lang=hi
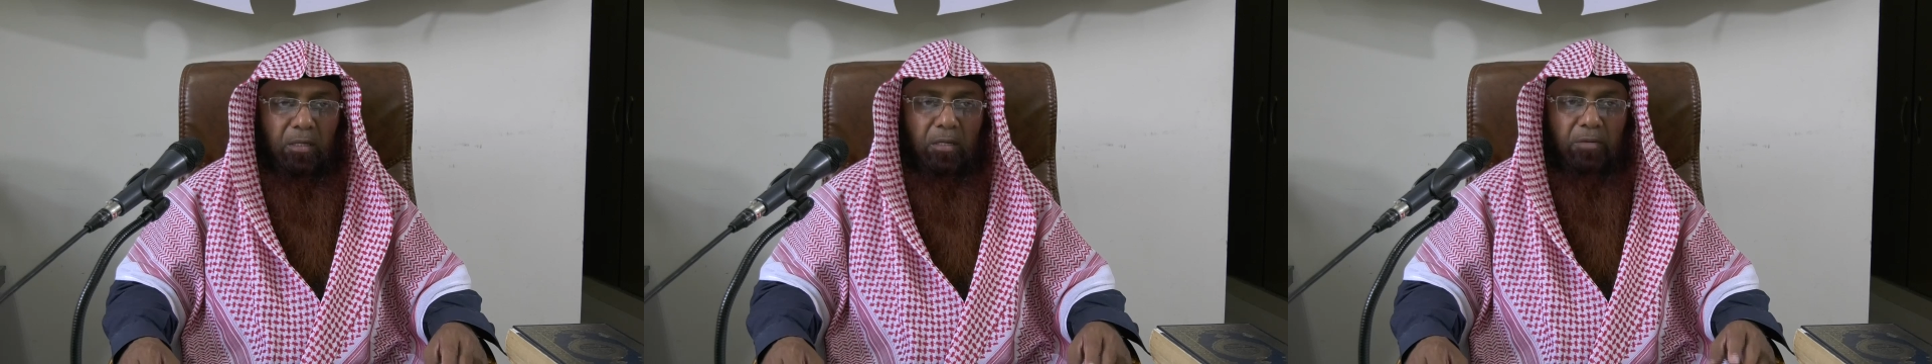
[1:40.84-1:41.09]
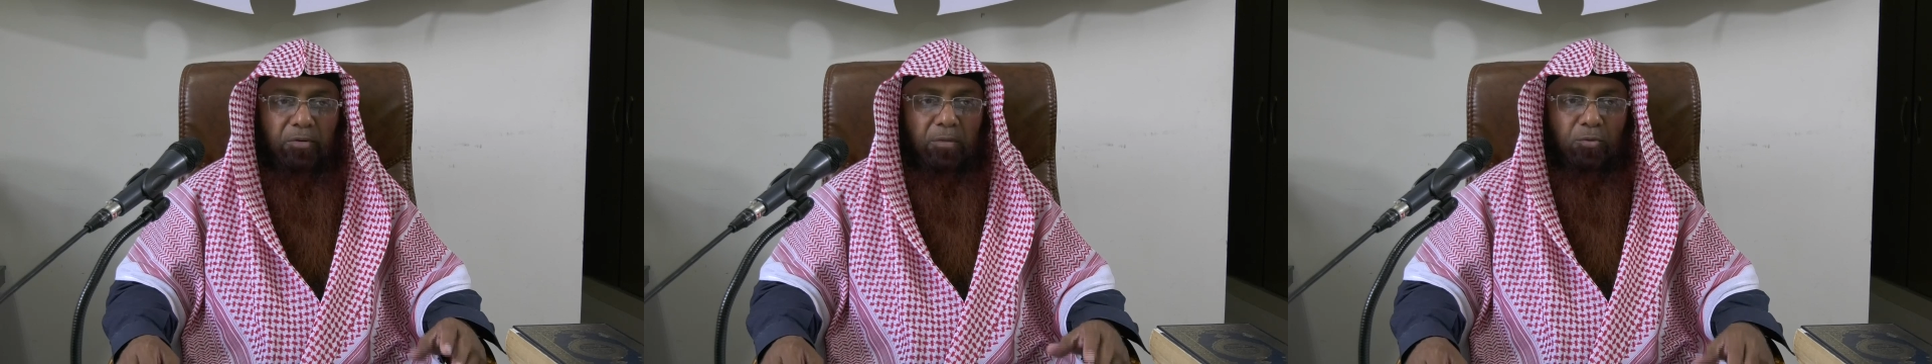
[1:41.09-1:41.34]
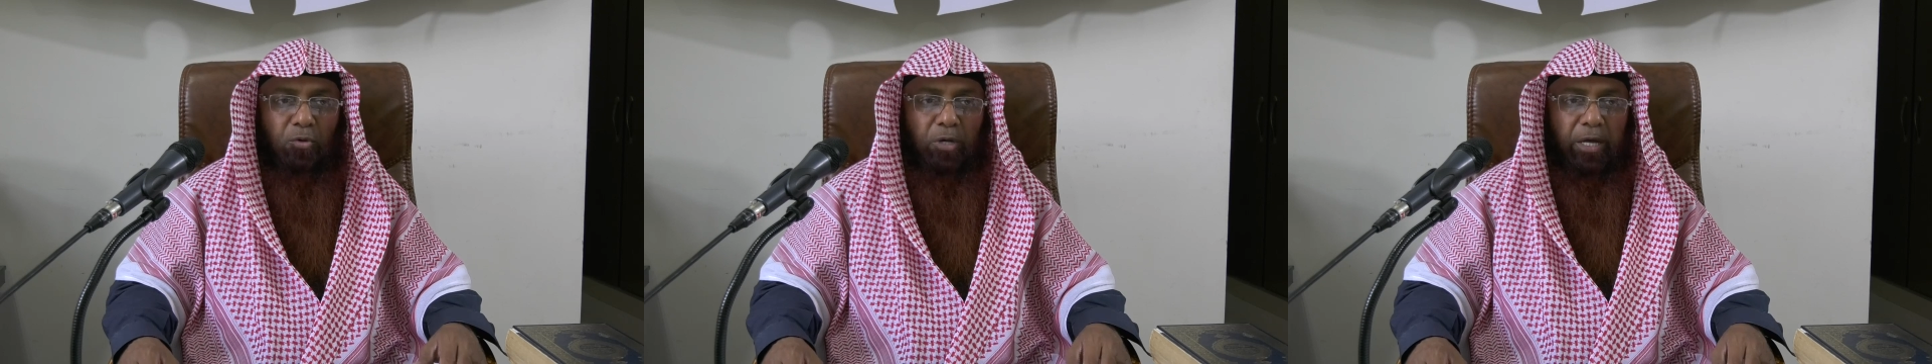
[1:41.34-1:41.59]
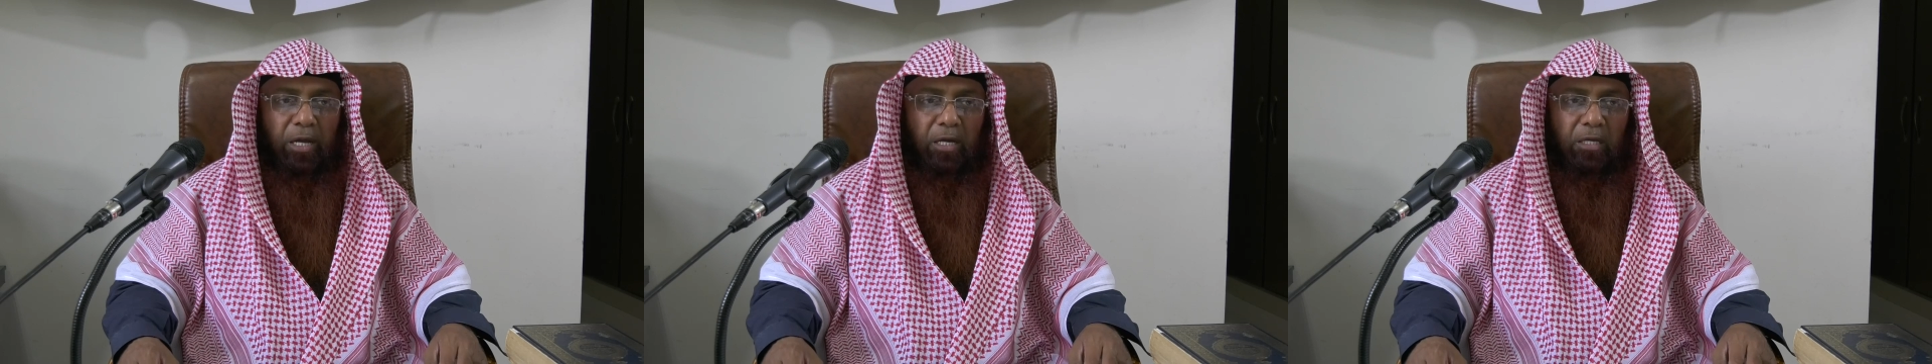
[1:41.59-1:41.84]
कि वह अबू
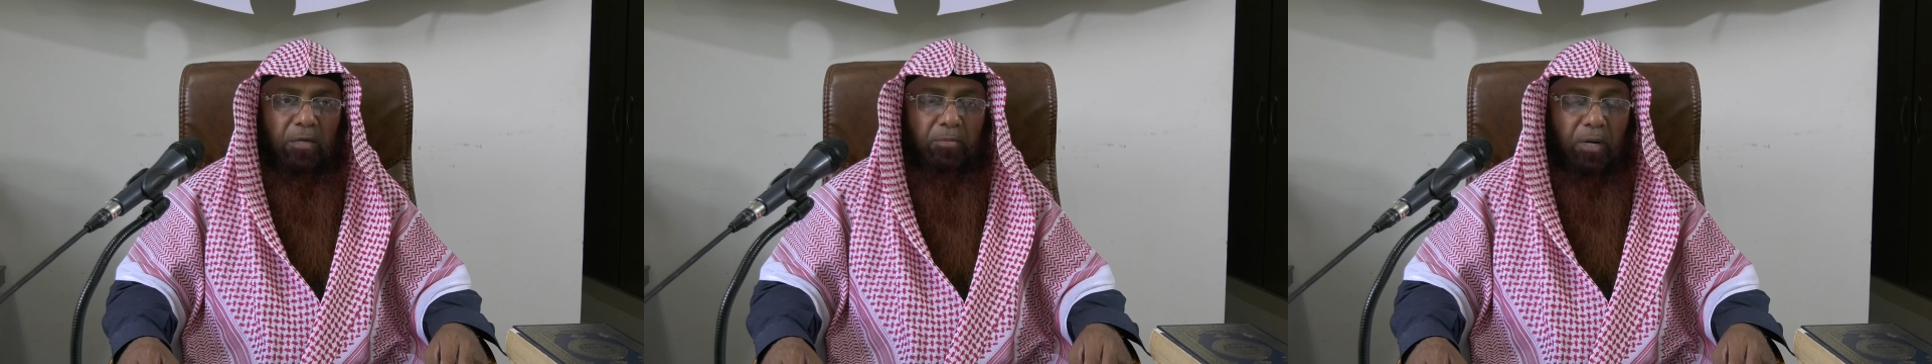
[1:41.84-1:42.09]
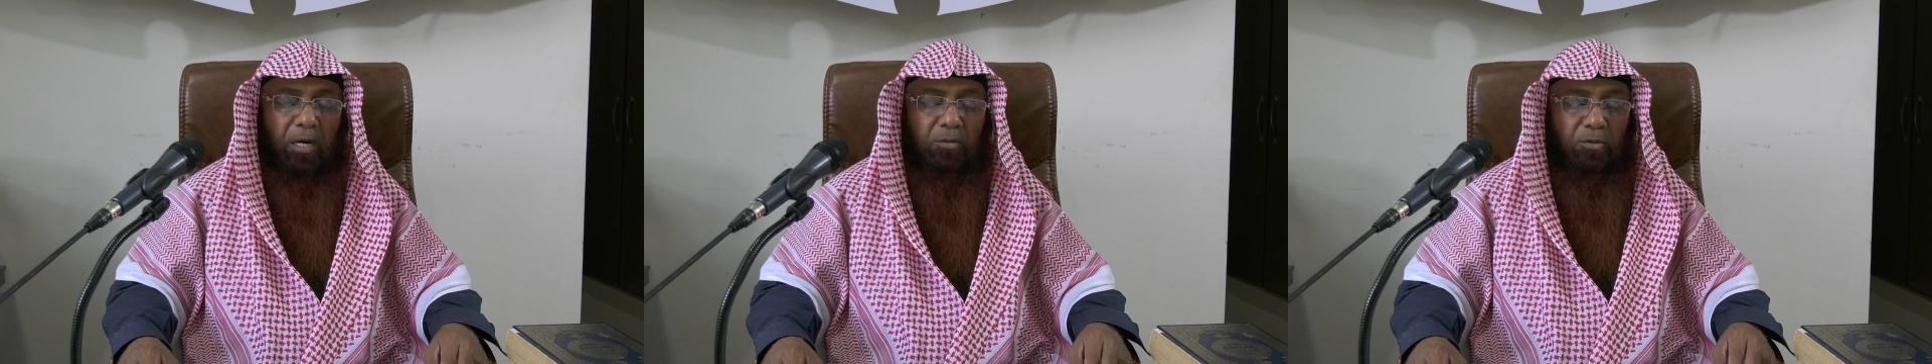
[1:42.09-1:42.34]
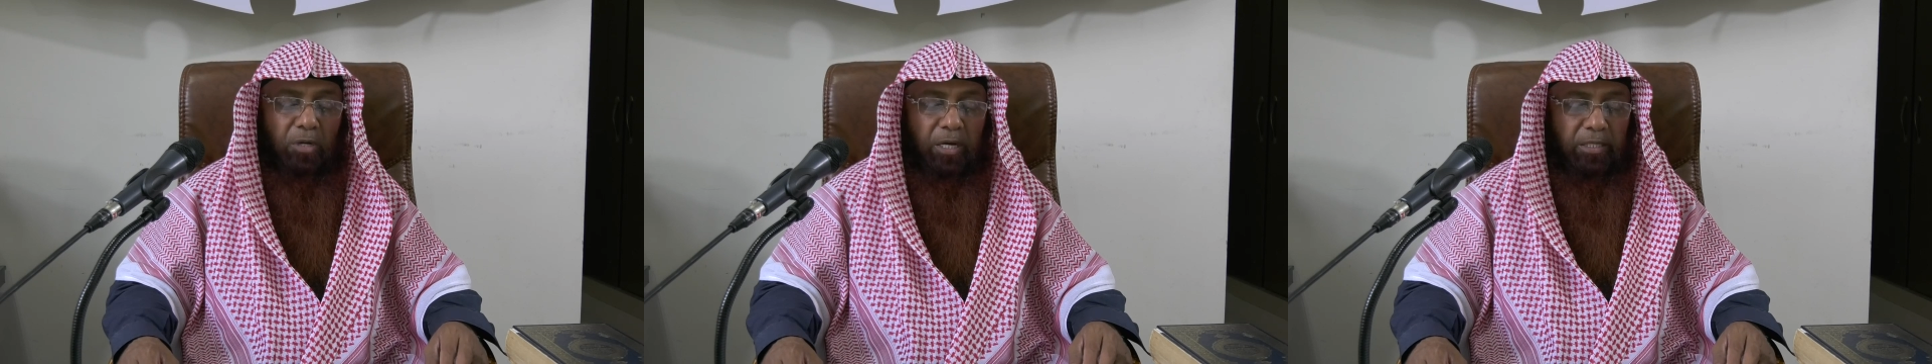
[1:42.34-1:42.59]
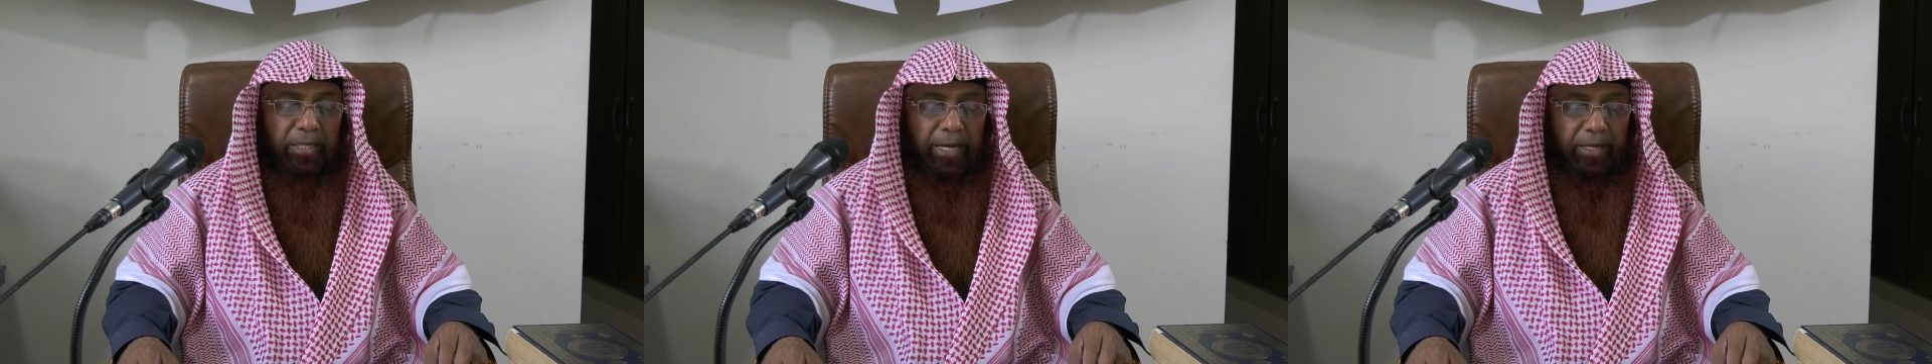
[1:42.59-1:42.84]
हुरैरा की माँ को
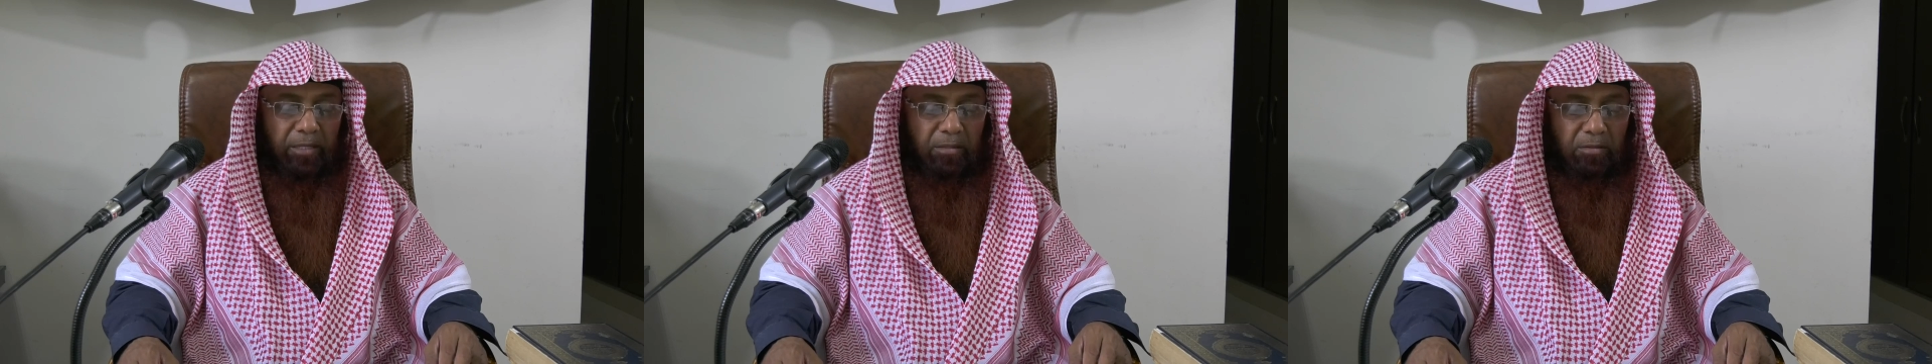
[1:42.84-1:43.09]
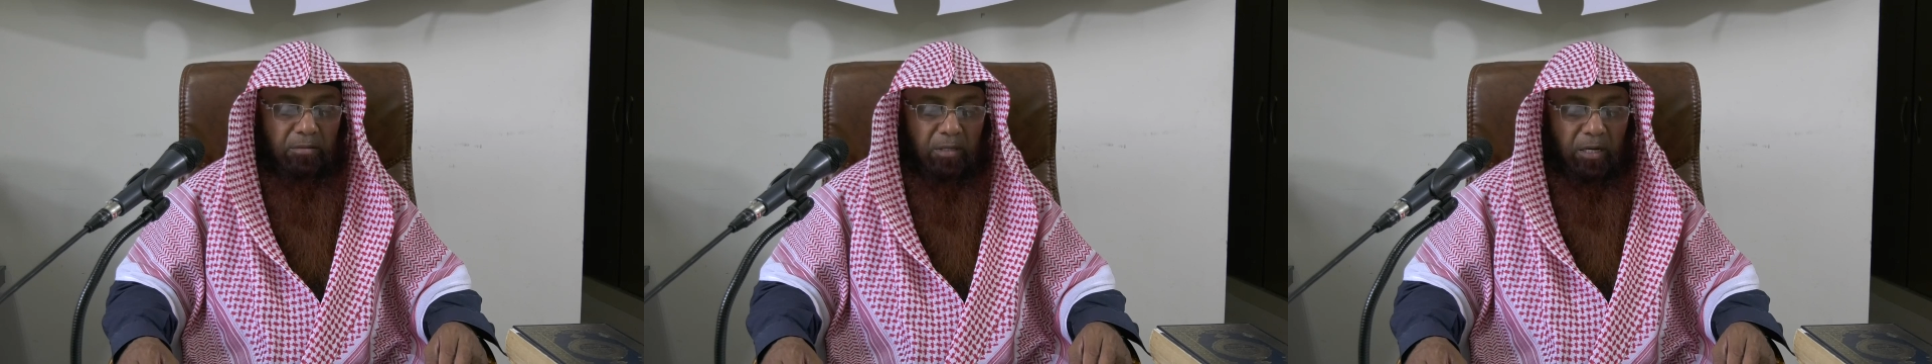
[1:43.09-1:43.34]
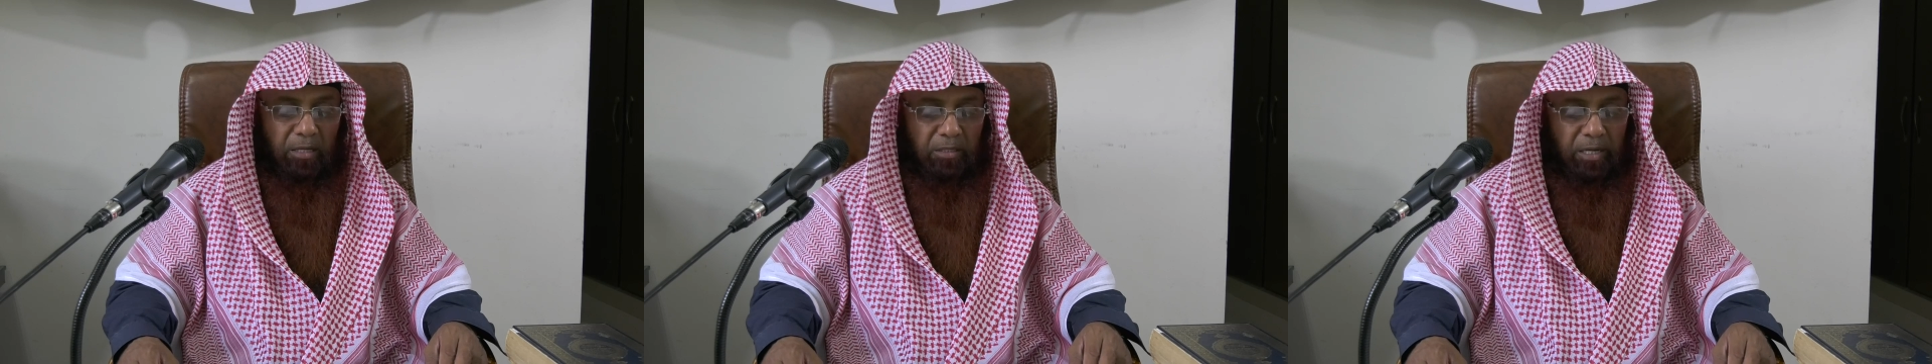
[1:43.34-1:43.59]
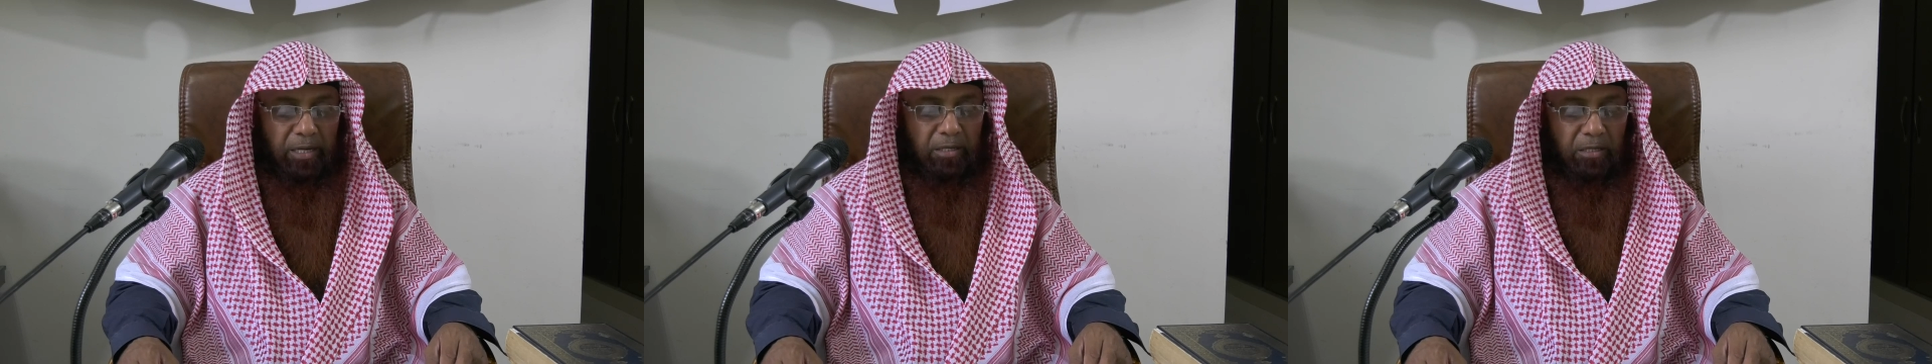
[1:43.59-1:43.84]
हदायत
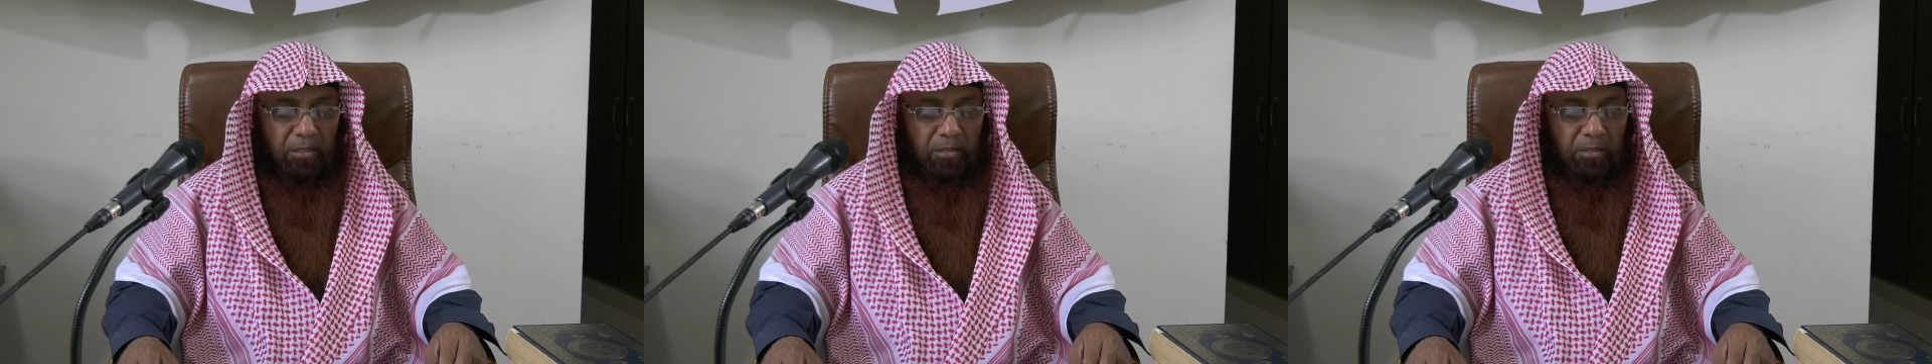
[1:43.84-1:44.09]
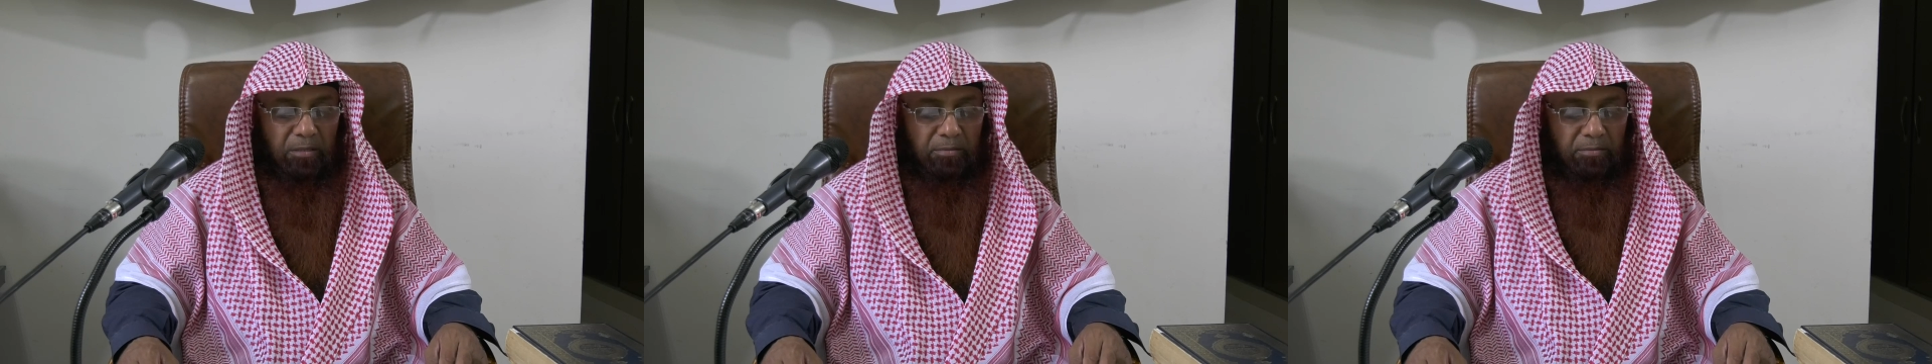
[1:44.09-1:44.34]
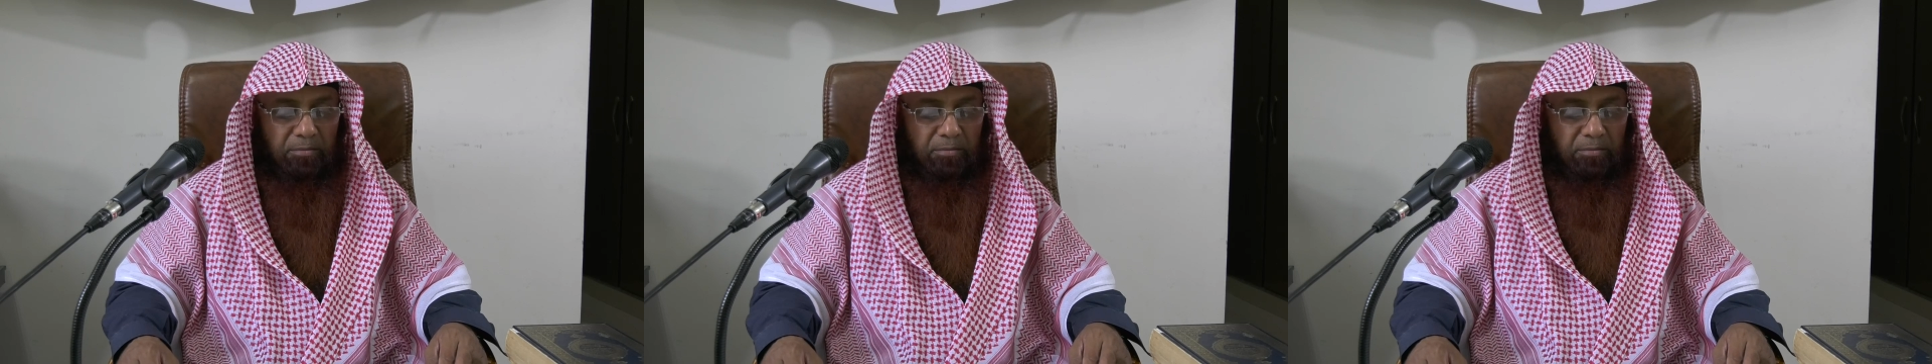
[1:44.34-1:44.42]
अता कर दे